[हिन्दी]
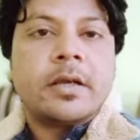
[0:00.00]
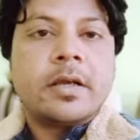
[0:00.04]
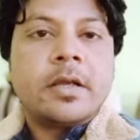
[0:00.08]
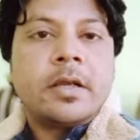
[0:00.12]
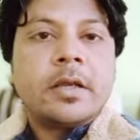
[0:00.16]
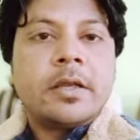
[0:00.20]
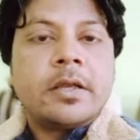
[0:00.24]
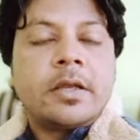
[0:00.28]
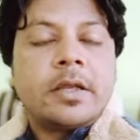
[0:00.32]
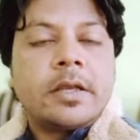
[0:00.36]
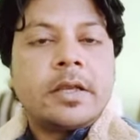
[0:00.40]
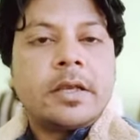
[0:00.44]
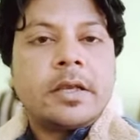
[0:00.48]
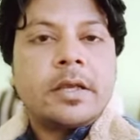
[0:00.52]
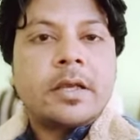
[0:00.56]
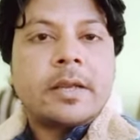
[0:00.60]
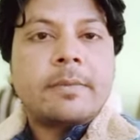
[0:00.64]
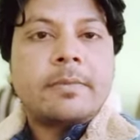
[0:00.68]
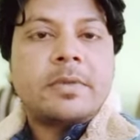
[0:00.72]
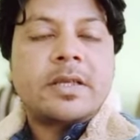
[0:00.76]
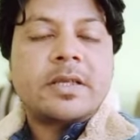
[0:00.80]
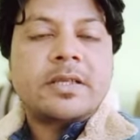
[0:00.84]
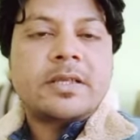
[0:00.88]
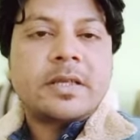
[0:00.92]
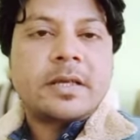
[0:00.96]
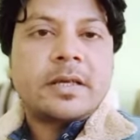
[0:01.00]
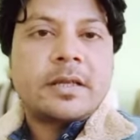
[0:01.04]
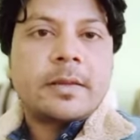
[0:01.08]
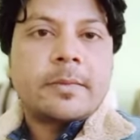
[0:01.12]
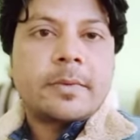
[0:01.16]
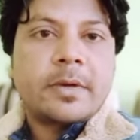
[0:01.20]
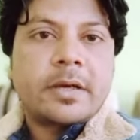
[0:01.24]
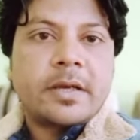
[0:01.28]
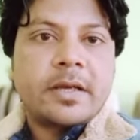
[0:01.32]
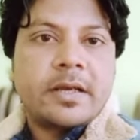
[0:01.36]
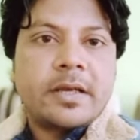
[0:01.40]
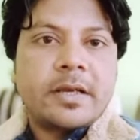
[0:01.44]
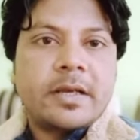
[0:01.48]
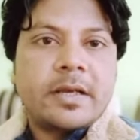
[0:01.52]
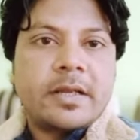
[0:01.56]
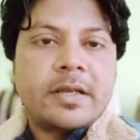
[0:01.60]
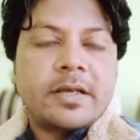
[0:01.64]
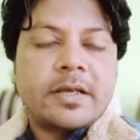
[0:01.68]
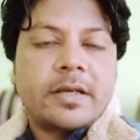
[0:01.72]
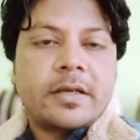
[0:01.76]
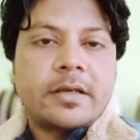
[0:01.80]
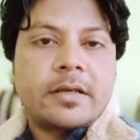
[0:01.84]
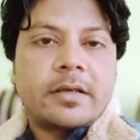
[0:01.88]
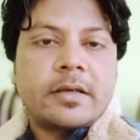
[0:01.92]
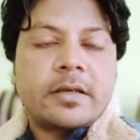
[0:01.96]
यानी अगर आप दस घंटा पर डे डेली
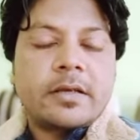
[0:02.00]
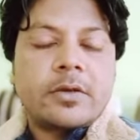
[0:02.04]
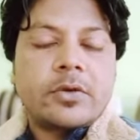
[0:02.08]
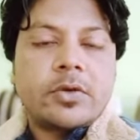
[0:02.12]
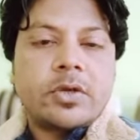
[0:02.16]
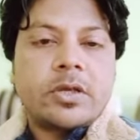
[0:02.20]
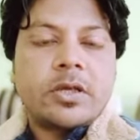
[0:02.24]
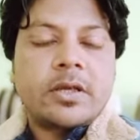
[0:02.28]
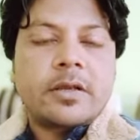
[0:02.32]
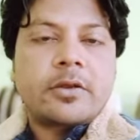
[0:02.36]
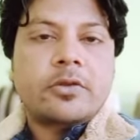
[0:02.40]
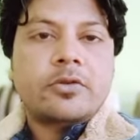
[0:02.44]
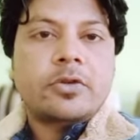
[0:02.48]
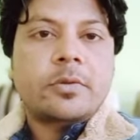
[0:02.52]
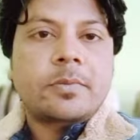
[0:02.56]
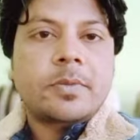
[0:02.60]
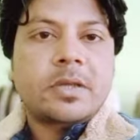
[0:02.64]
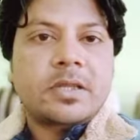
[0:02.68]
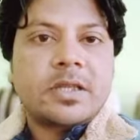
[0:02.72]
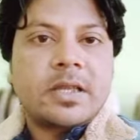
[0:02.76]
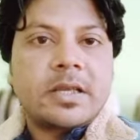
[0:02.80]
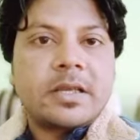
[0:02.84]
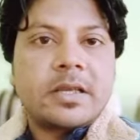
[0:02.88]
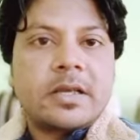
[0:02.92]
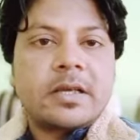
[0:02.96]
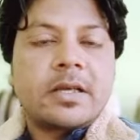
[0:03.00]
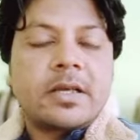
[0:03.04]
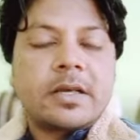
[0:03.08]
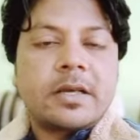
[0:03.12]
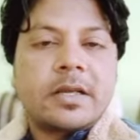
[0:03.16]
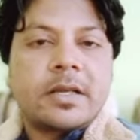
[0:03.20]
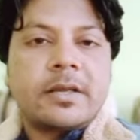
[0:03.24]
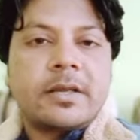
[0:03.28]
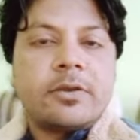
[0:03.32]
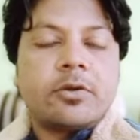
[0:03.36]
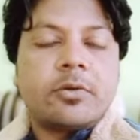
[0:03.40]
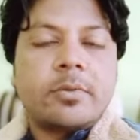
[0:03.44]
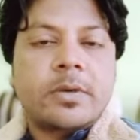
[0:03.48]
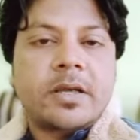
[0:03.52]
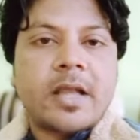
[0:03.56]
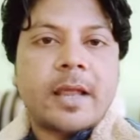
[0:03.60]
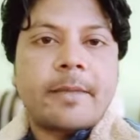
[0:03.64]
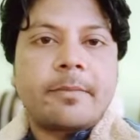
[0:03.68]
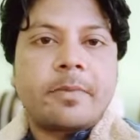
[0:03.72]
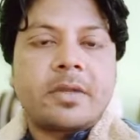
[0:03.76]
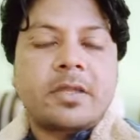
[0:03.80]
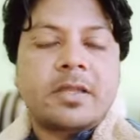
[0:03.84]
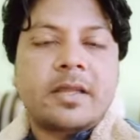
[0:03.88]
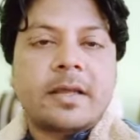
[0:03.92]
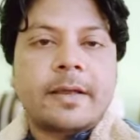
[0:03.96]
कर ड्यूटी करते हो तो आपका तीन घंटा डेली ओवर टाइम
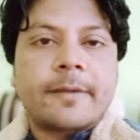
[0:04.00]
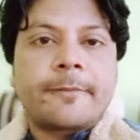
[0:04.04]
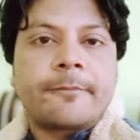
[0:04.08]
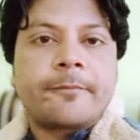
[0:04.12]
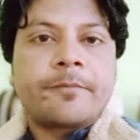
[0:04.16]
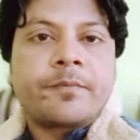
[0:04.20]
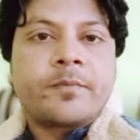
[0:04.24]
बनता है